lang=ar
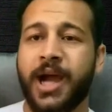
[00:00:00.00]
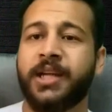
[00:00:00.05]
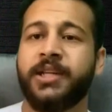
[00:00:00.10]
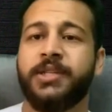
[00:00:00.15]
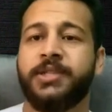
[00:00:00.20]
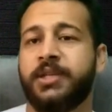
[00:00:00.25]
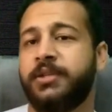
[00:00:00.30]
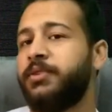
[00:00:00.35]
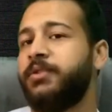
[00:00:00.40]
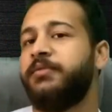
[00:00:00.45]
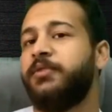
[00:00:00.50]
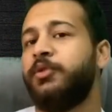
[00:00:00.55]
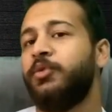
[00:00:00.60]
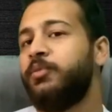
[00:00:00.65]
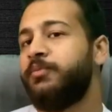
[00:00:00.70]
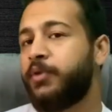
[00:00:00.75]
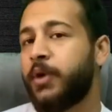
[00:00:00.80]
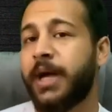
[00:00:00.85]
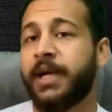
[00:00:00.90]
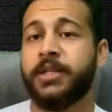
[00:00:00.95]
براكتس اند ريفيو
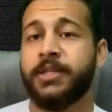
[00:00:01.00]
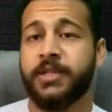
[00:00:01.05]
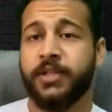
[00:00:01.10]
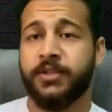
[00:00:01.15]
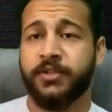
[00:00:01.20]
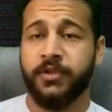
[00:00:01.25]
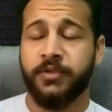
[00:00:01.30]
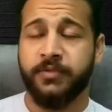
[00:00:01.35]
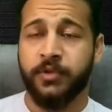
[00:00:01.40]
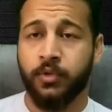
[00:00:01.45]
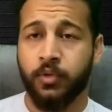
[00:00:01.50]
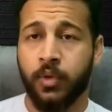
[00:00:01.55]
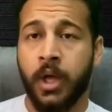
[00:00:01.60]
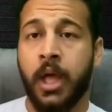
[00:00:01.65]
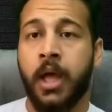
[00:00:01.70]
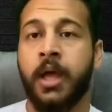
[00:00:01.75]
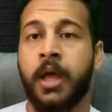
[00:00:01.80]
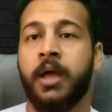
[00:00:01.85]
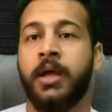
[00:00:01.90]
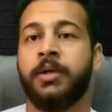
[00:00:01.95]
براكتس اند ريفيو
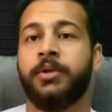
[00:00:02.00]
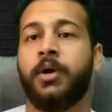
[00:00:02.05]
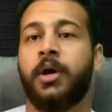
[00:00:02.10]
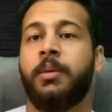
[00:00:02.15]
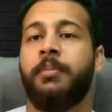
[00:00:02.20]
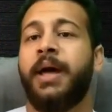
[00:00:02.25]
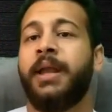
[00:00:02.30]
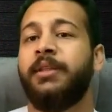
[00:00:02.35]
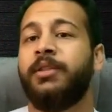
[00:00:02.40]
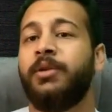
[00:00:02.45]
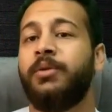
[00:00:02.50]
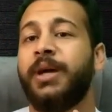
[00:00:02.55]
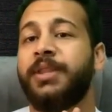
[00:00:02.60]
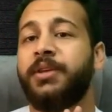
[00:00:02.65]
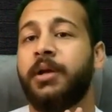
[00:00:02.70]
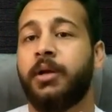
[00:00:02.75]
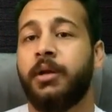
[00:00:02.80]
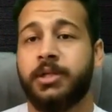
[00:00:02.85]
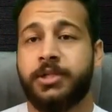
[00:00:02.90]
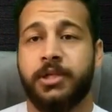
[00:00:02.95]
طيب انا
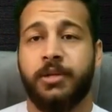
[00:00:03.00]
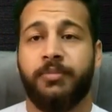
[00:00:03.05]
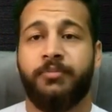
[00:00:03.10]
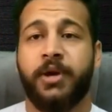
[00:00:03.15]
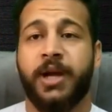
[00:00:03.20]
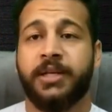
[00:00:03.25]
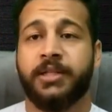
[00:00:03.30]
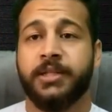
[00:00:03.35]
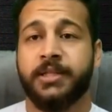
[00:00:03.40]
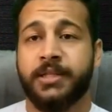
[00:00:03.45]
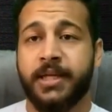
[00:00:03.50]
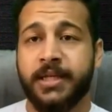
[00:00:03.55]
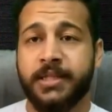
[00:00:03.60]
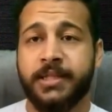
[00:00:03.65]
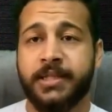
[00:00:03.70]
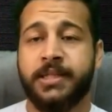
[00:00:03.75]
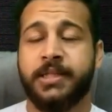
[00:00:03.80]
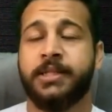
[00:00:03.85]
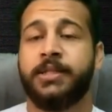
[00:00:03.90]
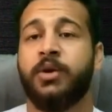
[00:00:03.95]
دلوقتي خلصت البراكتس
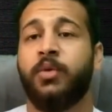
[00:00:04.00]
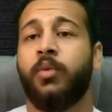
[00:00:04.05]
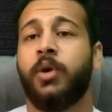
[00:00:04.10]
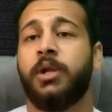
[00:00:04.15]
تيستس